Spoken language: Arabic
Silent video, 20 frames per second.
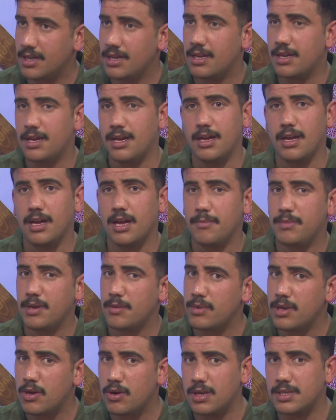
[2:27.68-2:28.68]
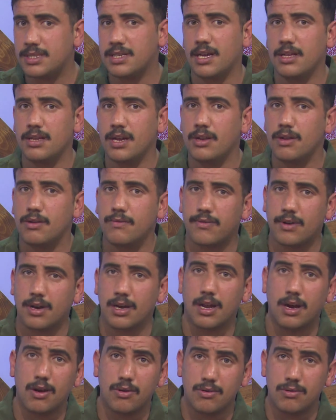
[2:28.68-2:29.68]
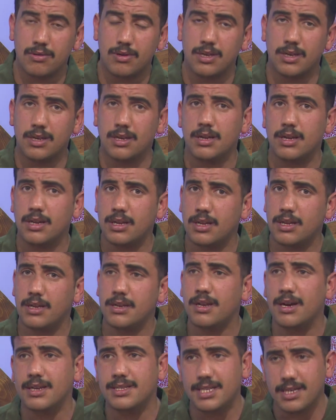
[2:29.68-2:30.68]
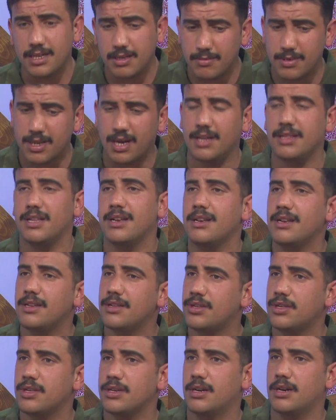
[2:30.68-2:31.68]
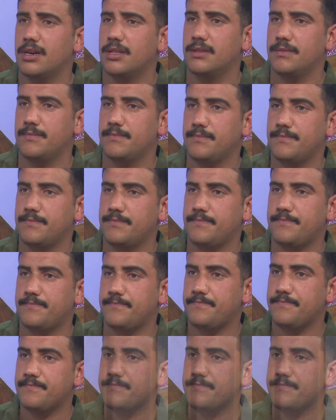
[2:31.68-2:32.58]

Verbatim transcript: أه، ابيع منها واساعد يعني الفقراء والنازحين من هذا الشيء هذا. طيب أوكي.